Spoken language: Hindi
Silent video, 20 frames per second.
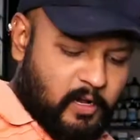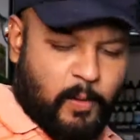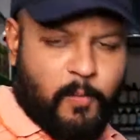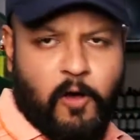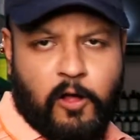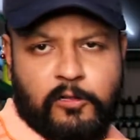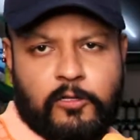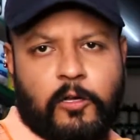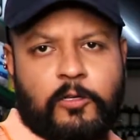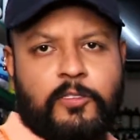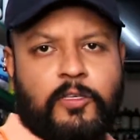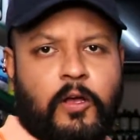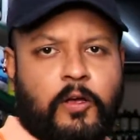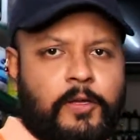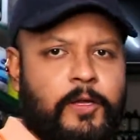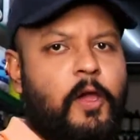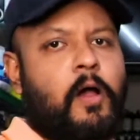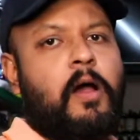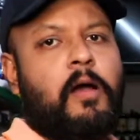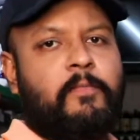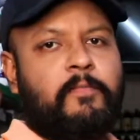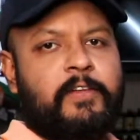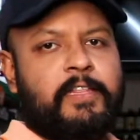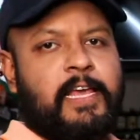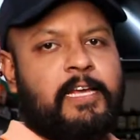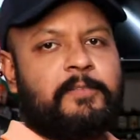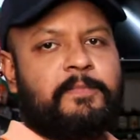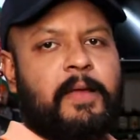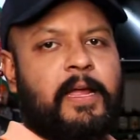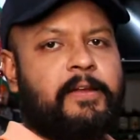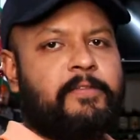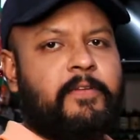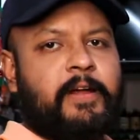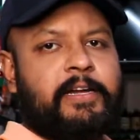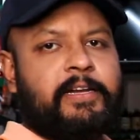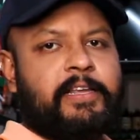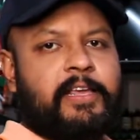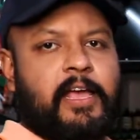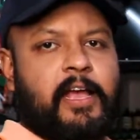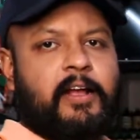कमोन दोस्तों क्यों हम विदेश में
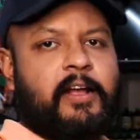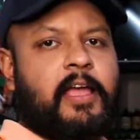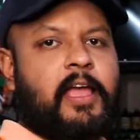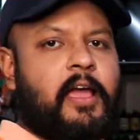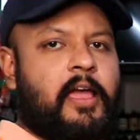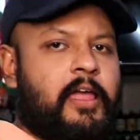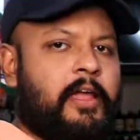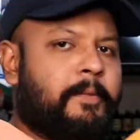इन्वेंट किया गया